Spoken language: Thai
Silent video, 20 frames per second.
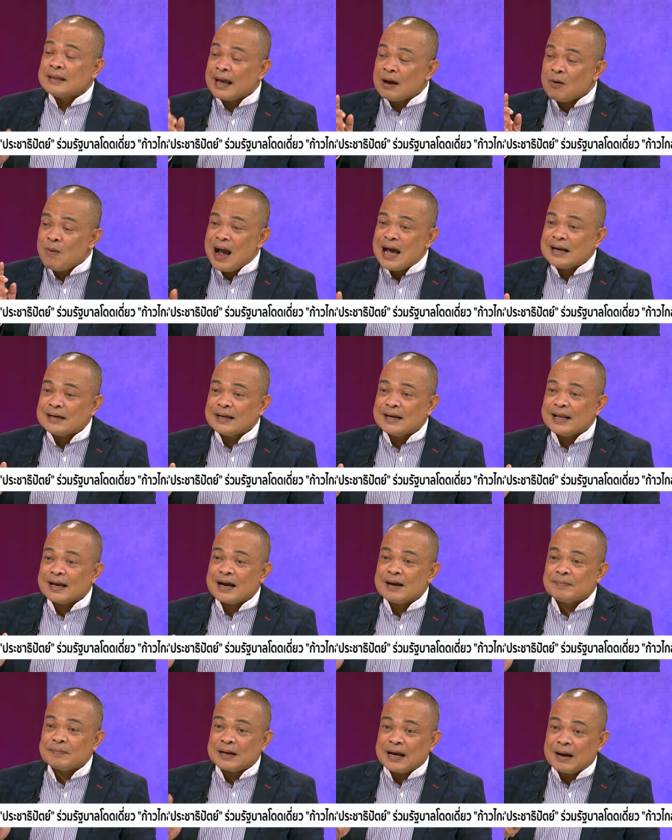แต่ว่าเนี่ย
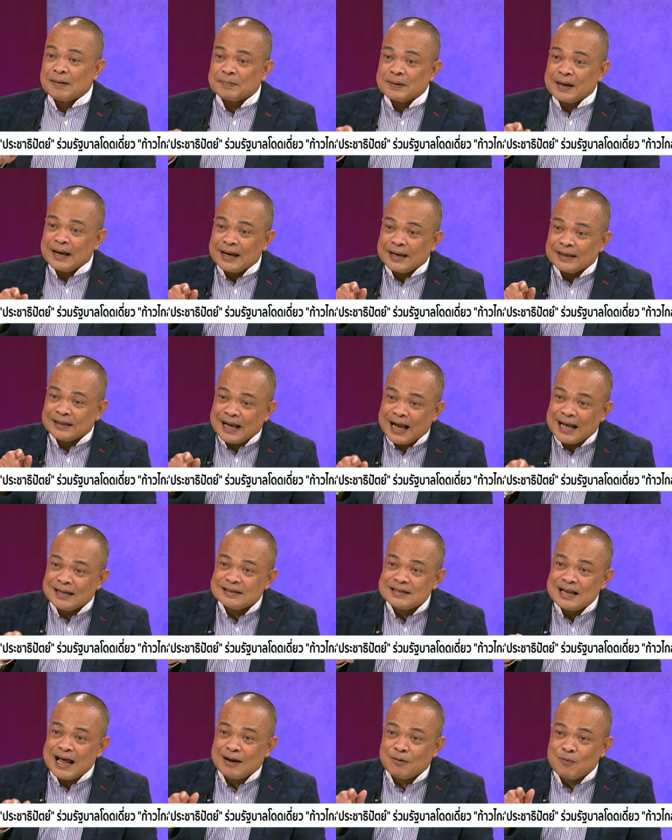นะครับกับไอ้กา
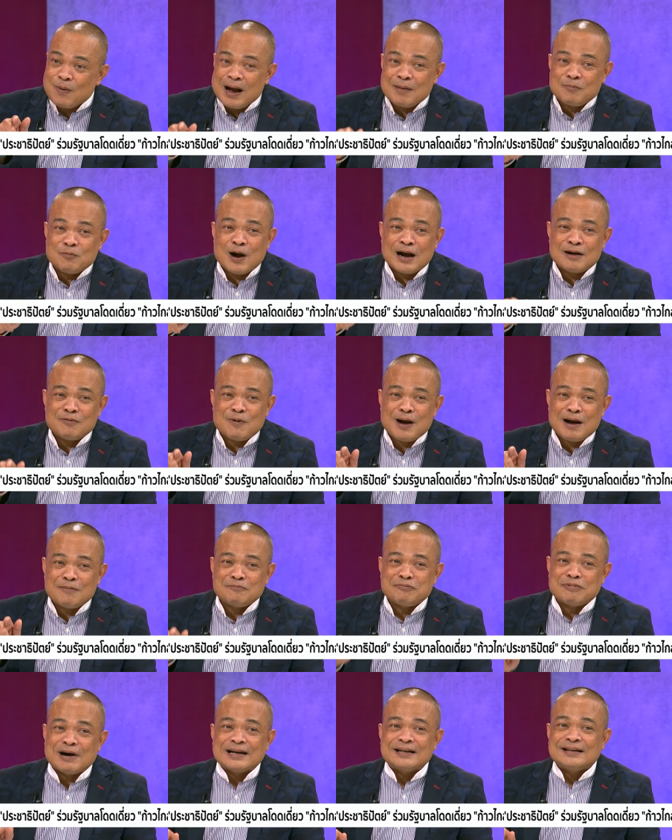รสร้างความหวังค
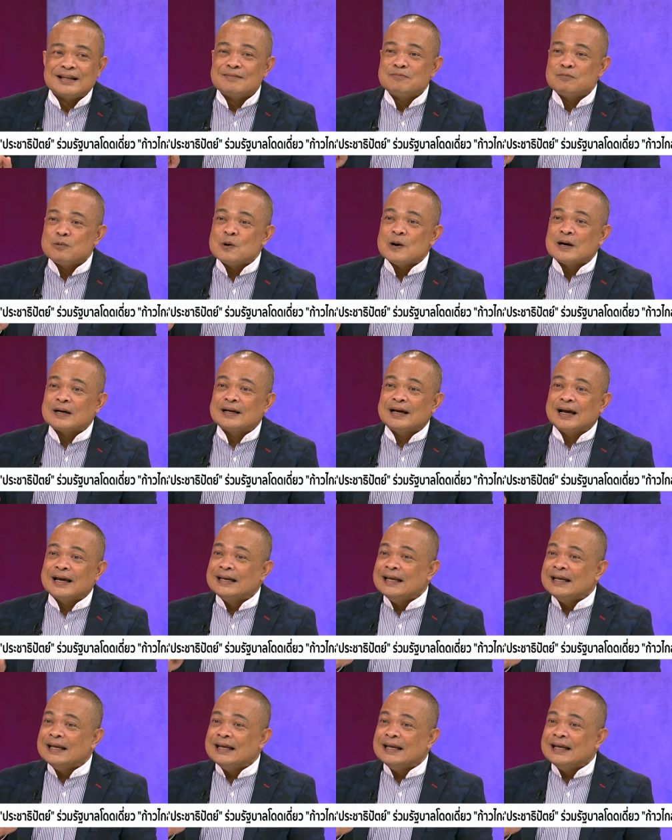วามฝันทั้งปวง